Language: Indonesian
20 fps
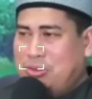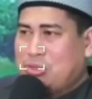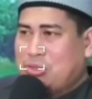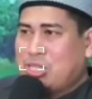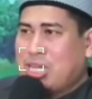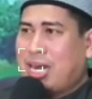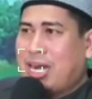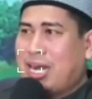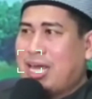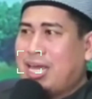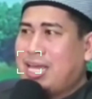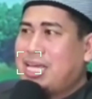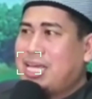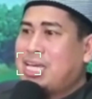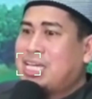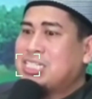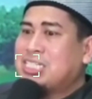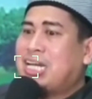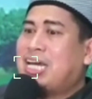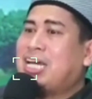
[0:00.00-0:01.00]
untuk salah.
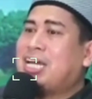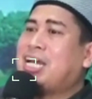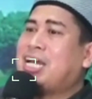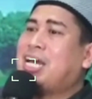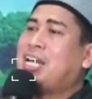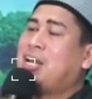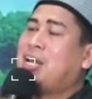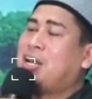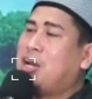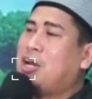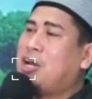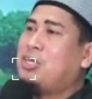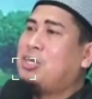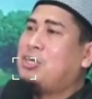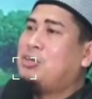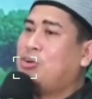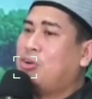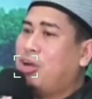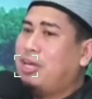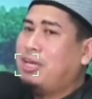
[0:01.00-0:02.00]
Sedangkan
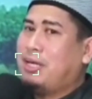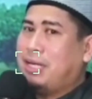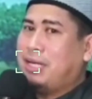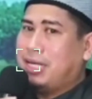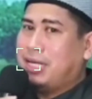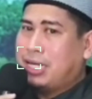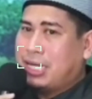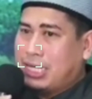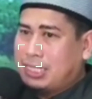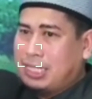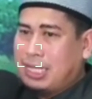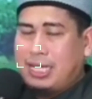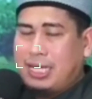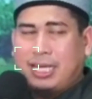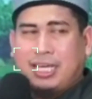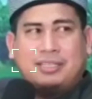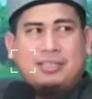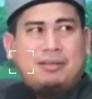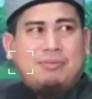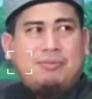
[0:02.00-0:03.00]
ra'yu ghairi
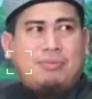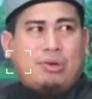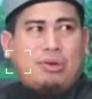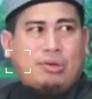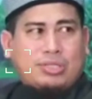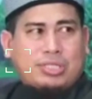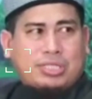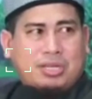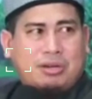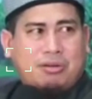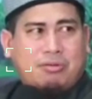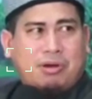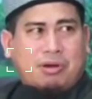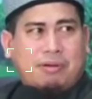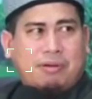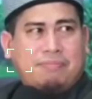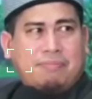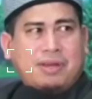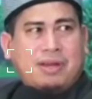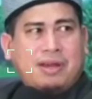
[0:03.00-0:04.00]
khata yahtamilu
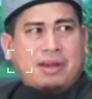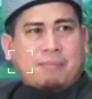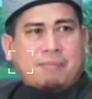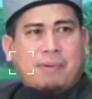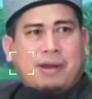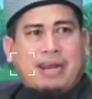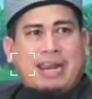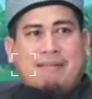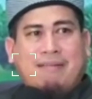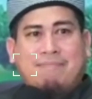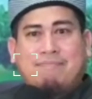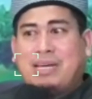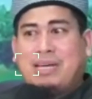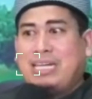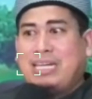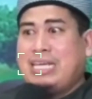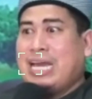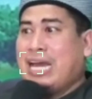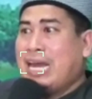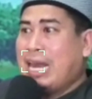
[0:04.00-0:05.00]
sawab.
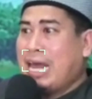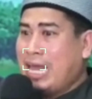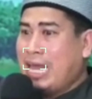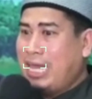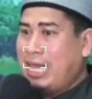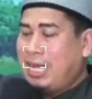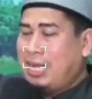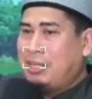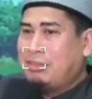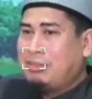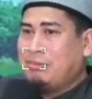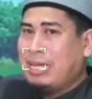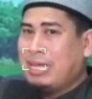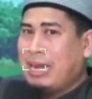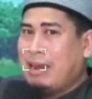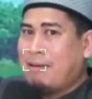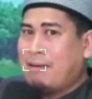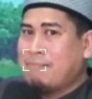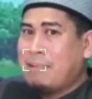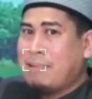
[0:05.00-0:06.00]
Pendapat yang lain itu
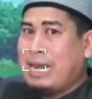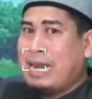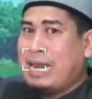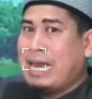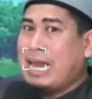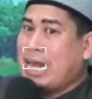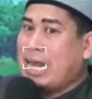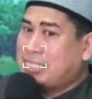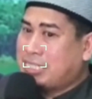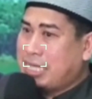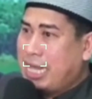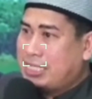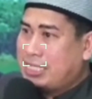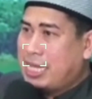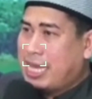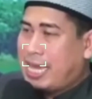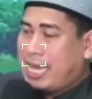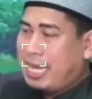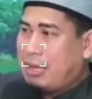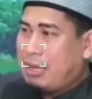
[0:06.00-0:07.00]
dalam pandangan saya
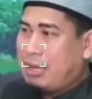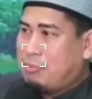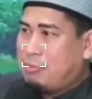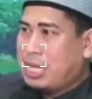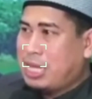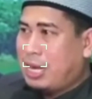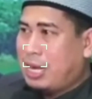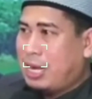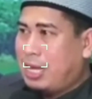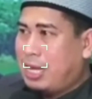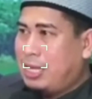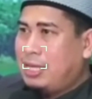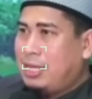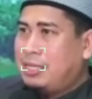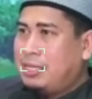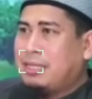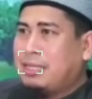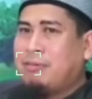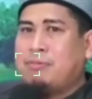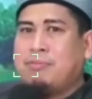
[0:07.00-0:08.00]
saya anggap salah,
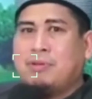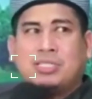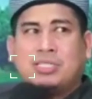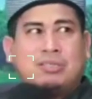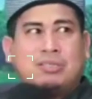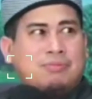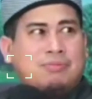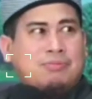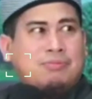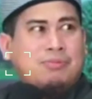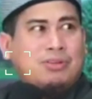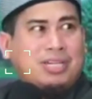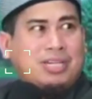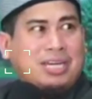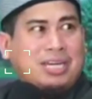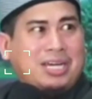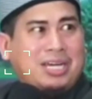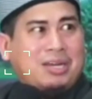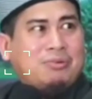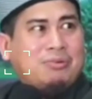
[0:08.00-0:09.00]
tapi masih
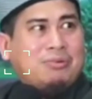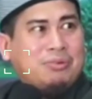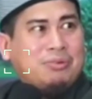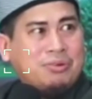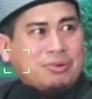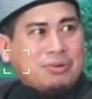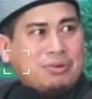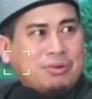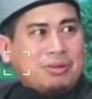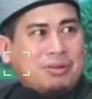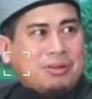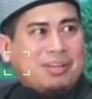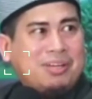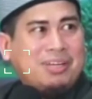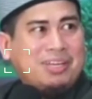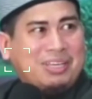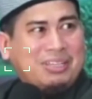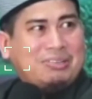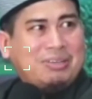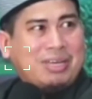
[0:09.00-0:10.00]
memungkinkan untuk
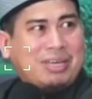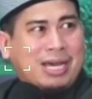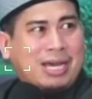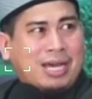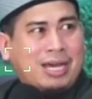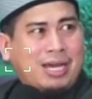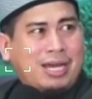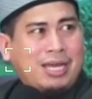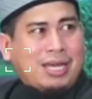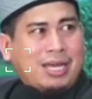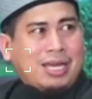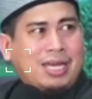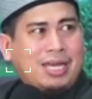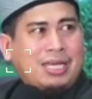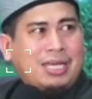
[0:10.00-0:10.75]
itu yang